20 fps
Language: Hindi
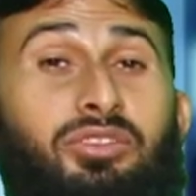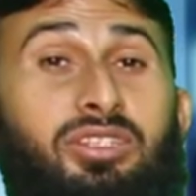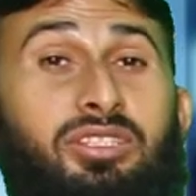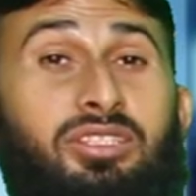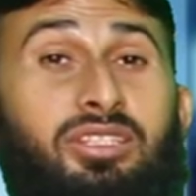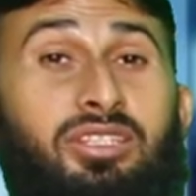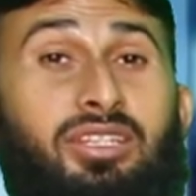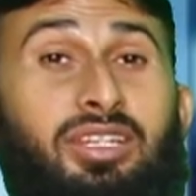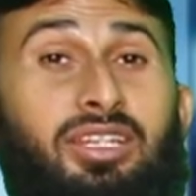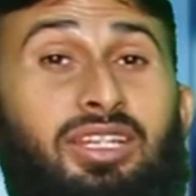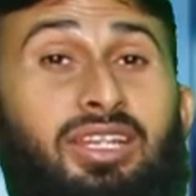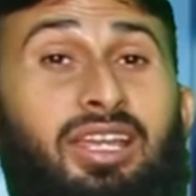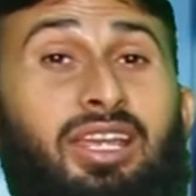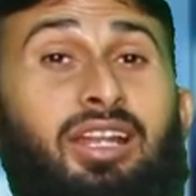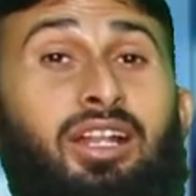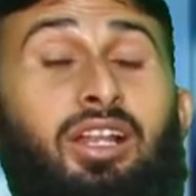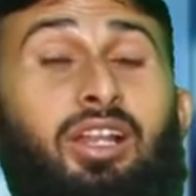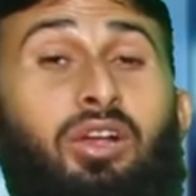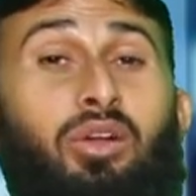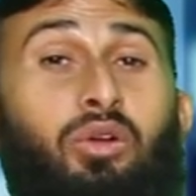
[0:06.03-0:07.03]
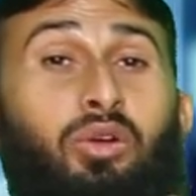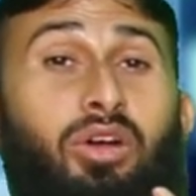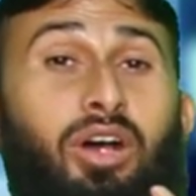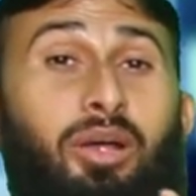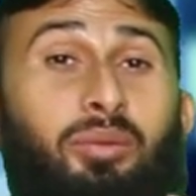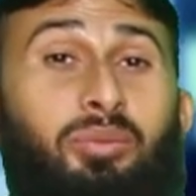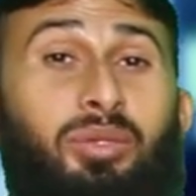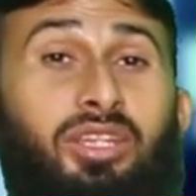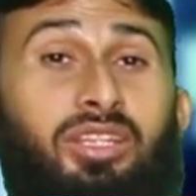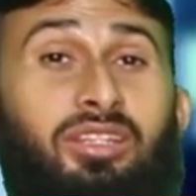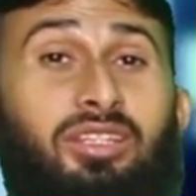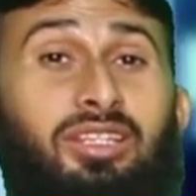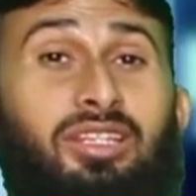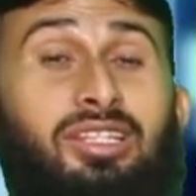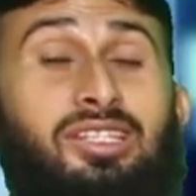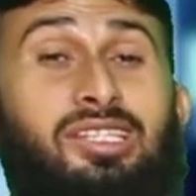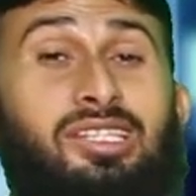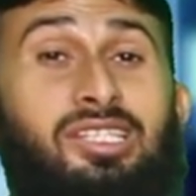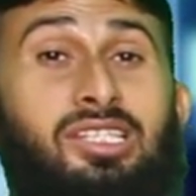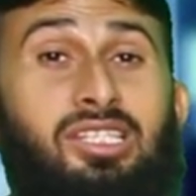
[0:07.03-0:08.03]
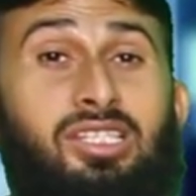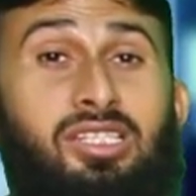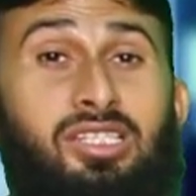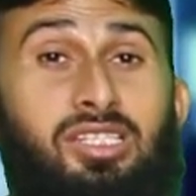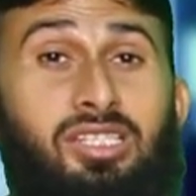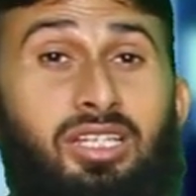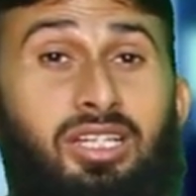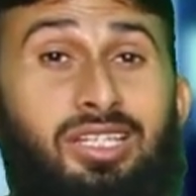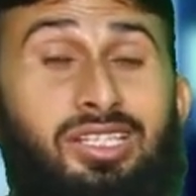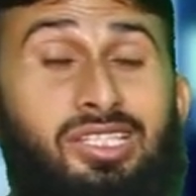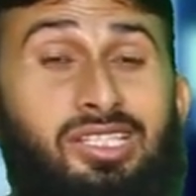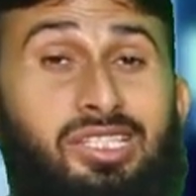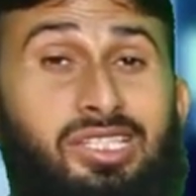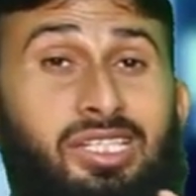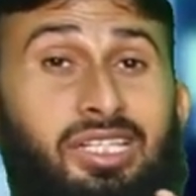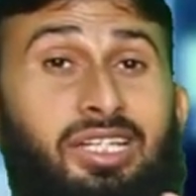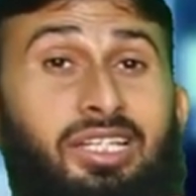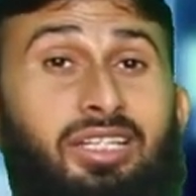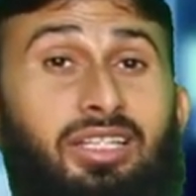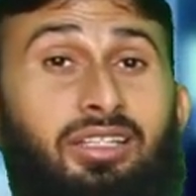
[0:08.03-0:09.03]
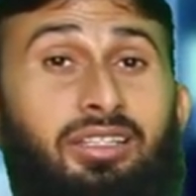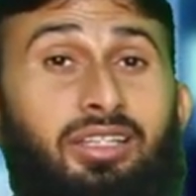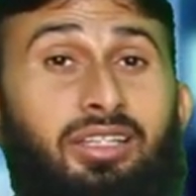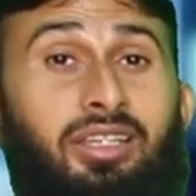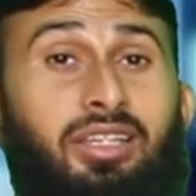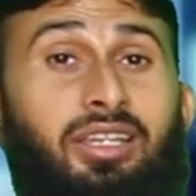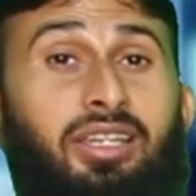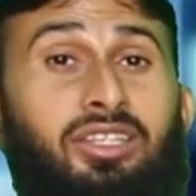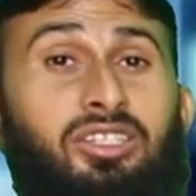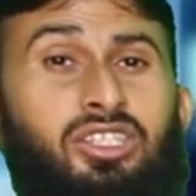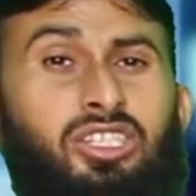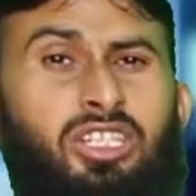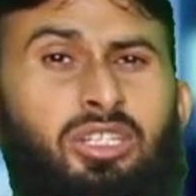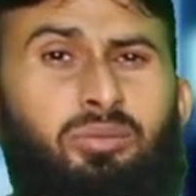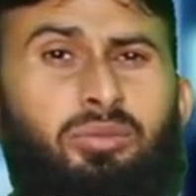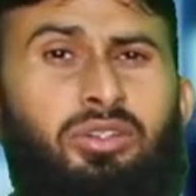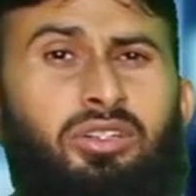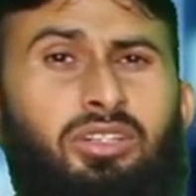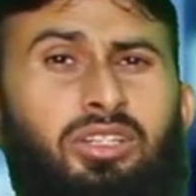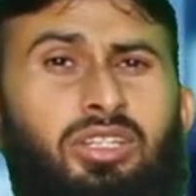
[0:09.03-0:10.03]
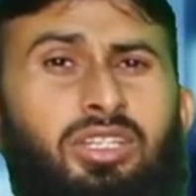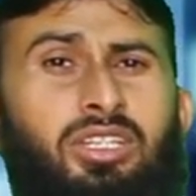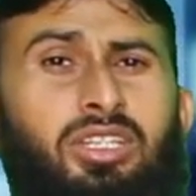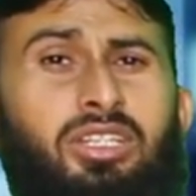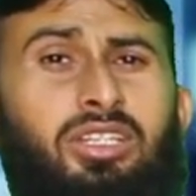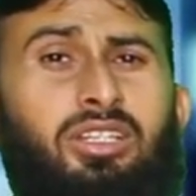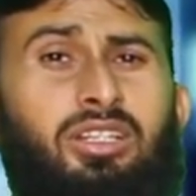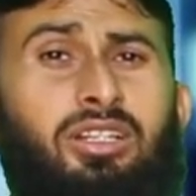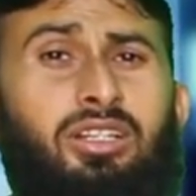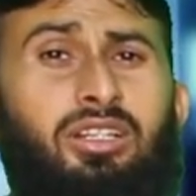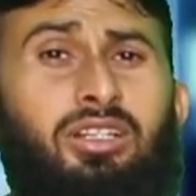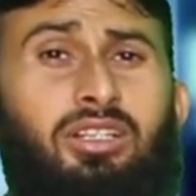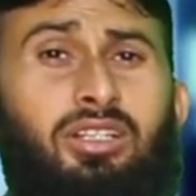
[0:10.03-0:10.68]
क्वेश्चन करेंगे ख्वाब के अंदर इंसान सीढ़ियाँ देखे सीमट की या